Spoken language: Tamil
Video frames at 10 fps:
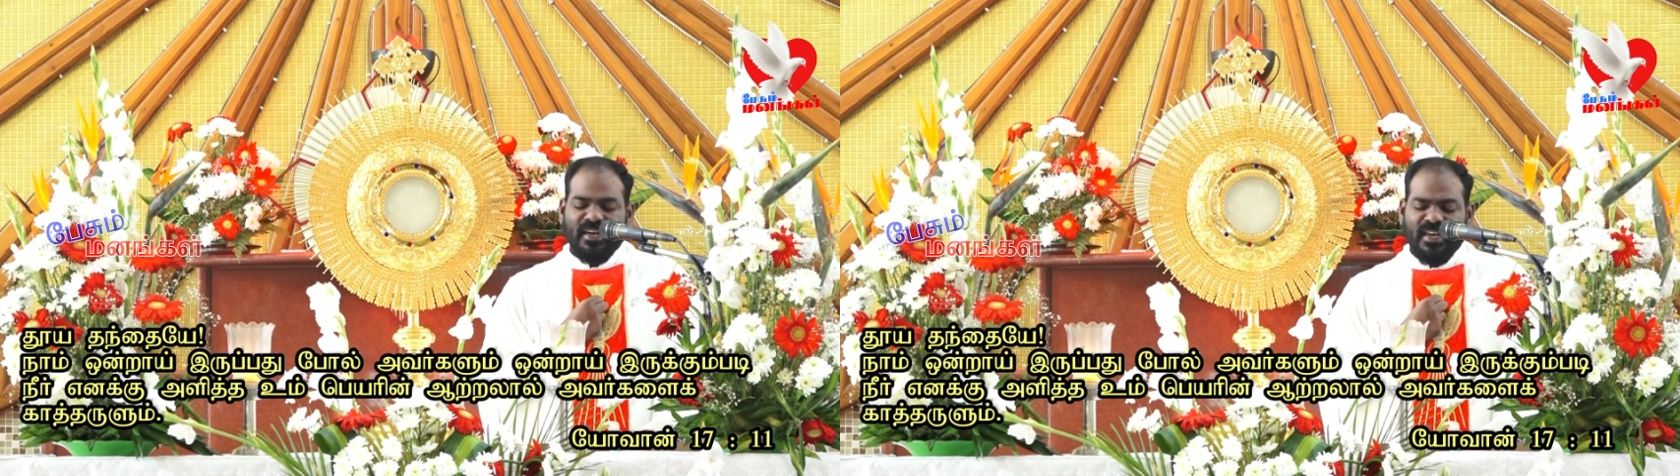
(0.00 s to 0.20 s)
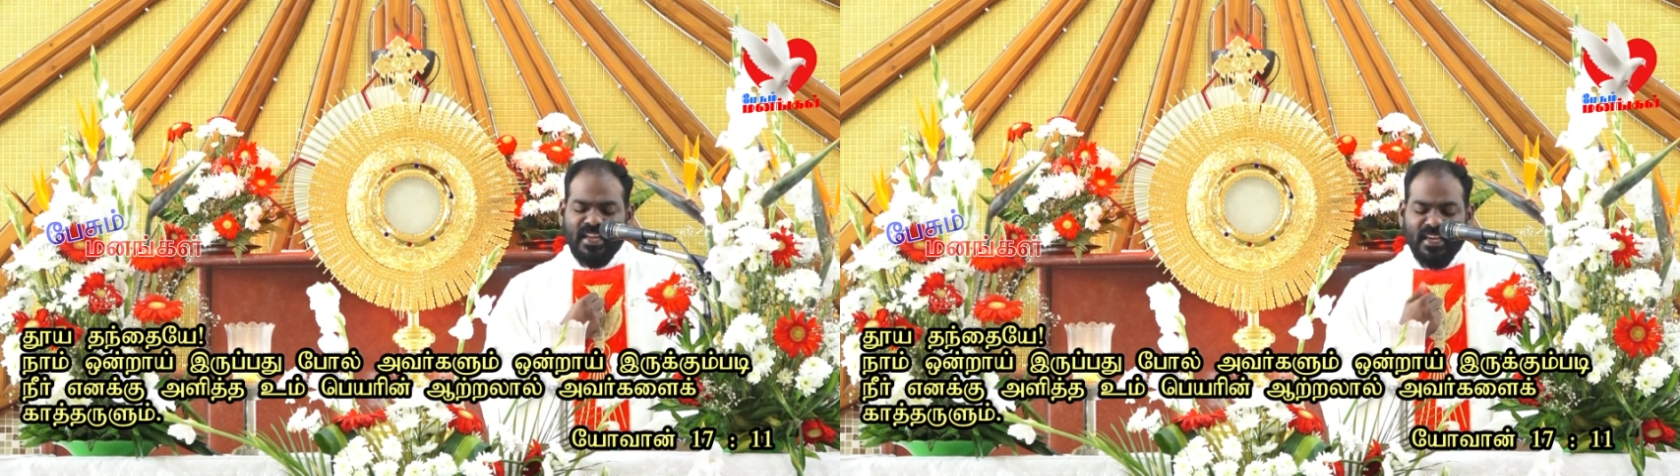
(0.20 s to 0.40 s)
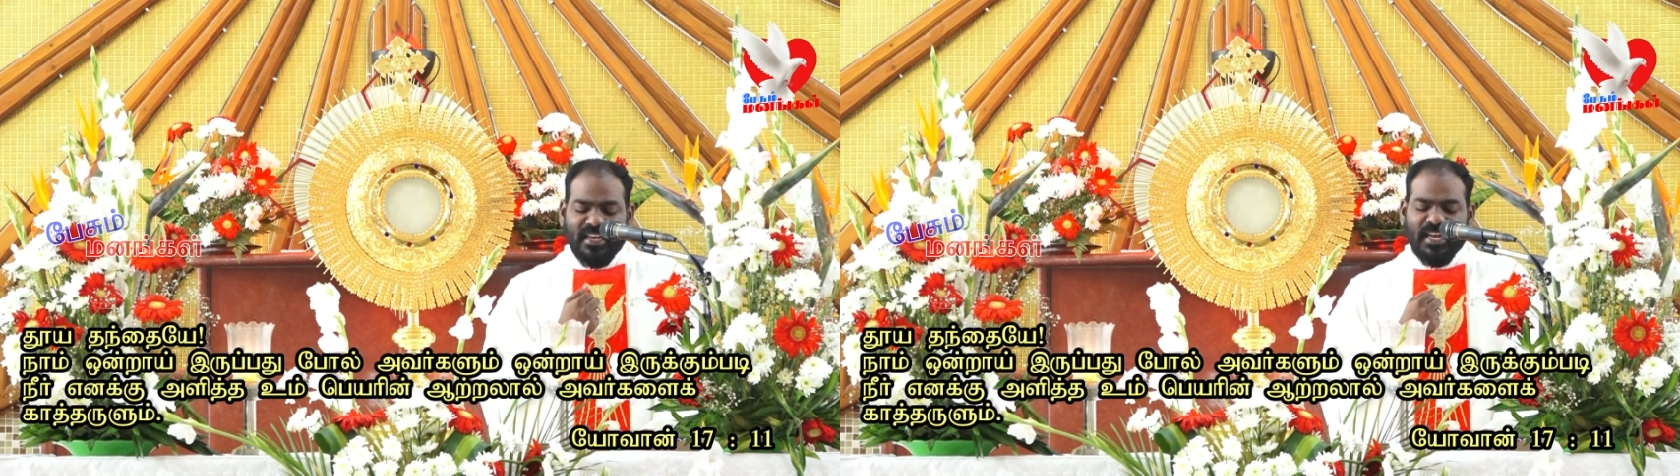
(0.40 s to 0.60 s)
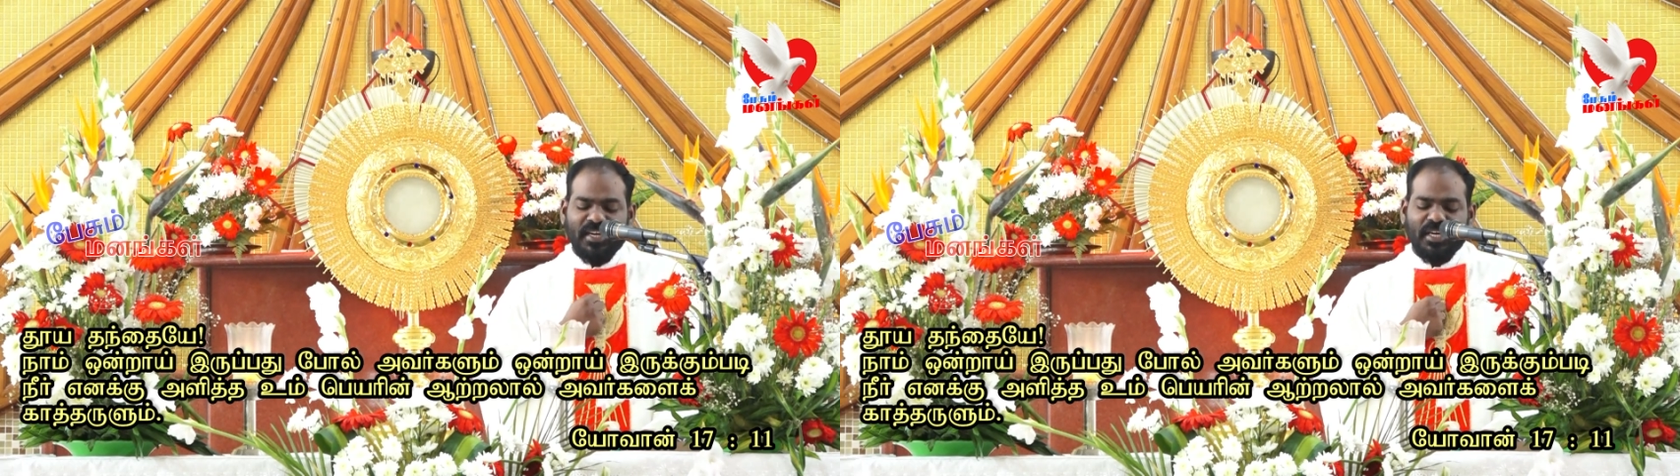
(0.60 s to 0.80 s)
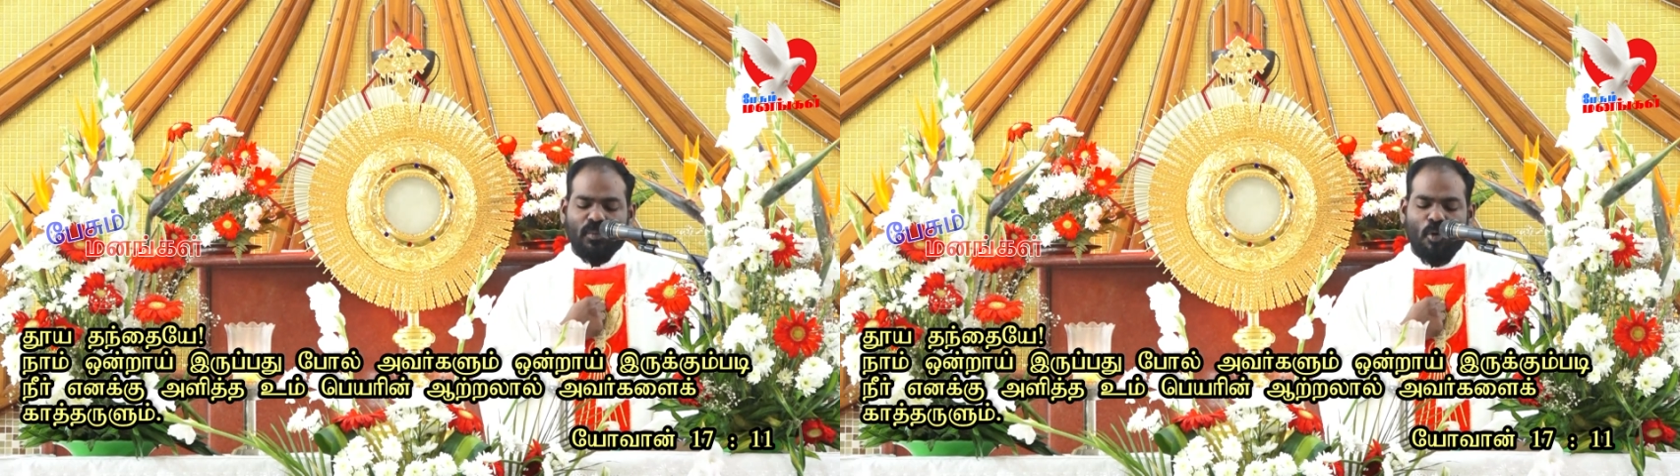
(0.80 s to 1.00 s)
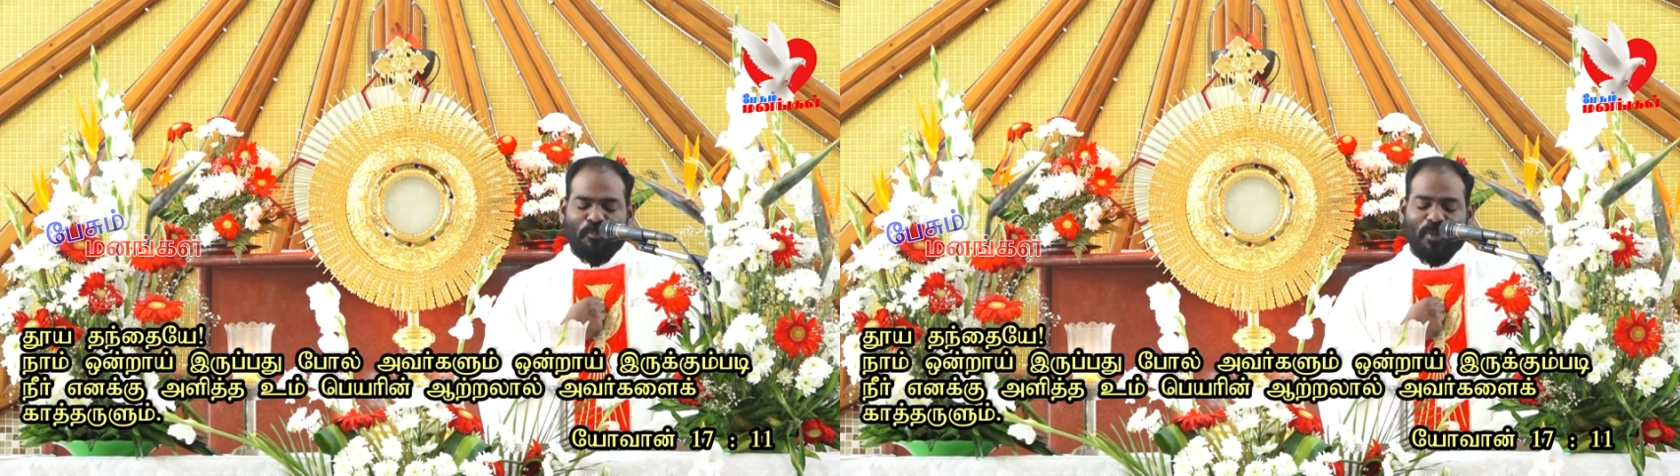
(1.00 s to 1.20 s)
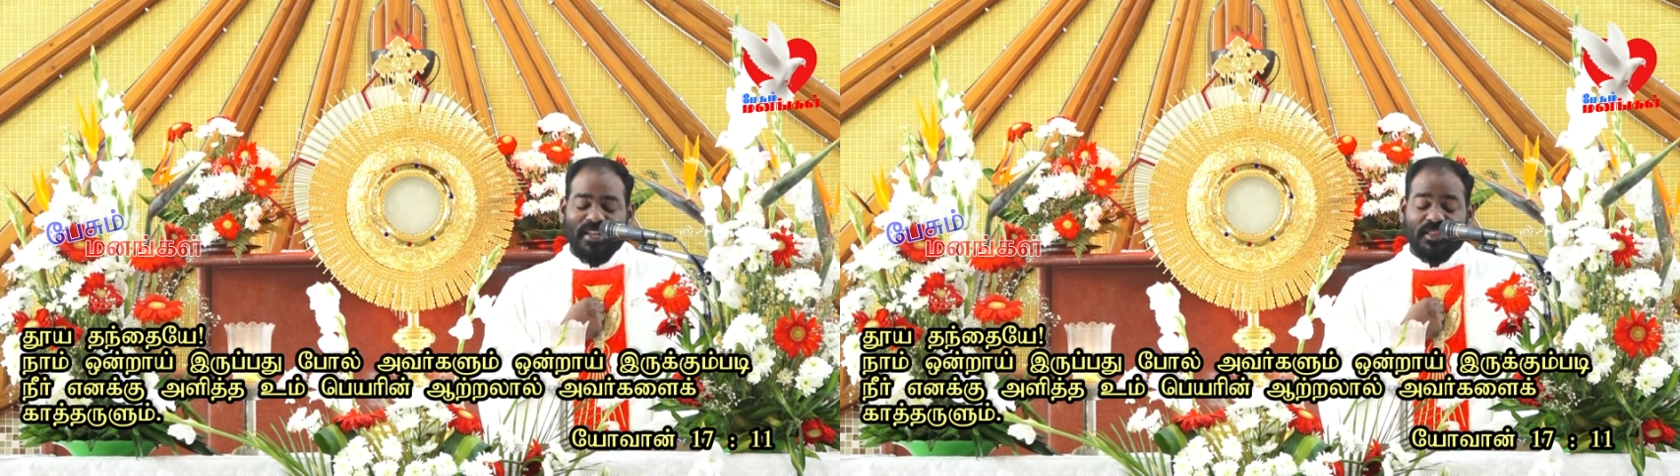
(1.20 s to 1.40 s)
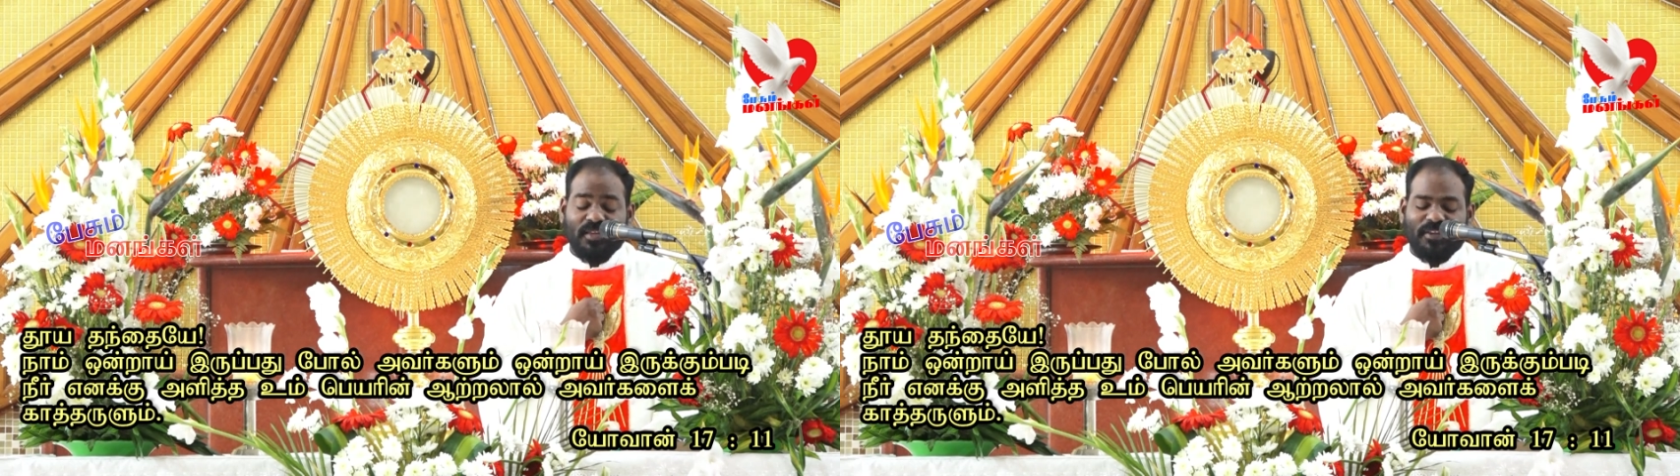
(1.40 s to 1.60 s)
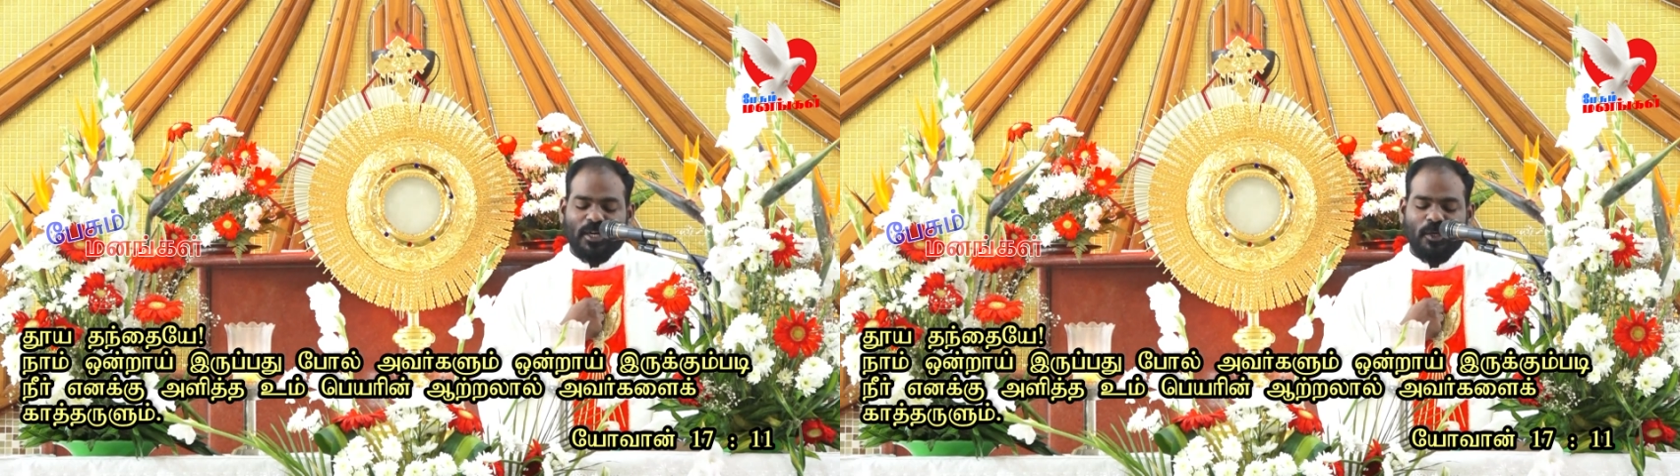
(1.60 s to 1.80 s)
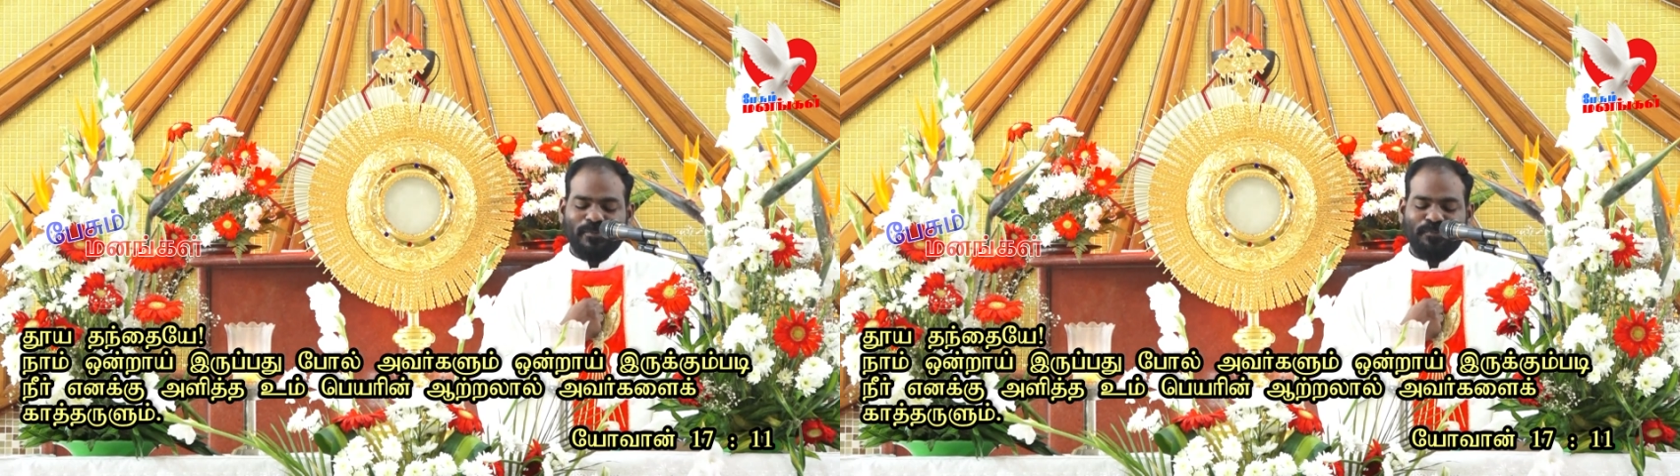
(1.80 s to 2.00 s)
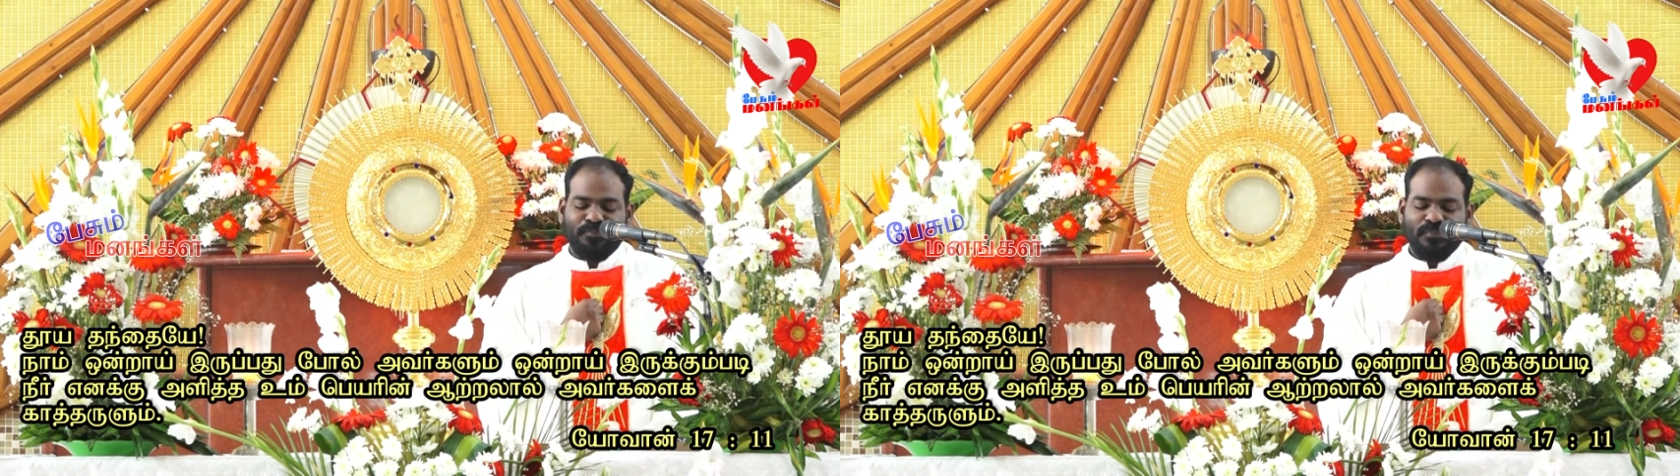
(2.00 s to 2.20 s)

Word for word: நீர் என்னிடம் ஒப்படைத்தவர்களும்